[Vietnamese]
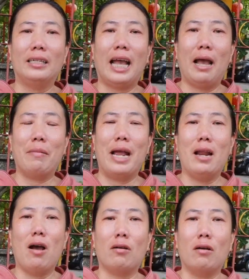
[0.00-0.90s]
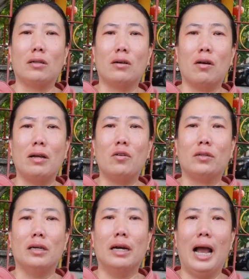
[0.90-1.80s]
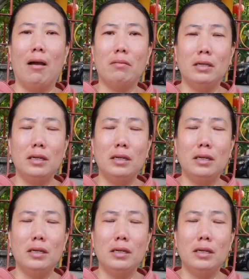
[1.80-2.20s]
cha mẹ lo con cho con vô trường học